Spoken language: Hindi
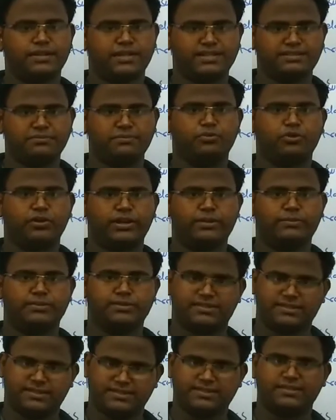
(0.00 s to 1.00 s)
किसी बॉडी में
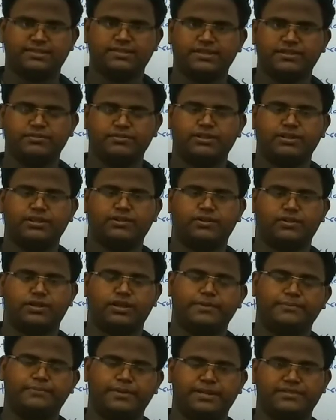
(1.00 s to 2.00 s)
स्ट्रेस जनरेट होता है और
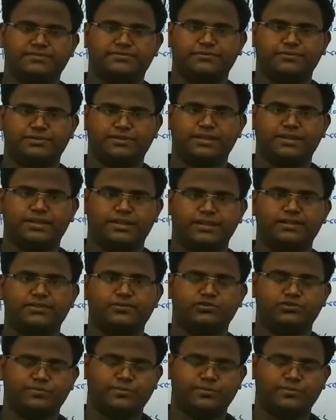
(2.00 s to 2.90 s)
अनबैलेंस फोर्स के कारण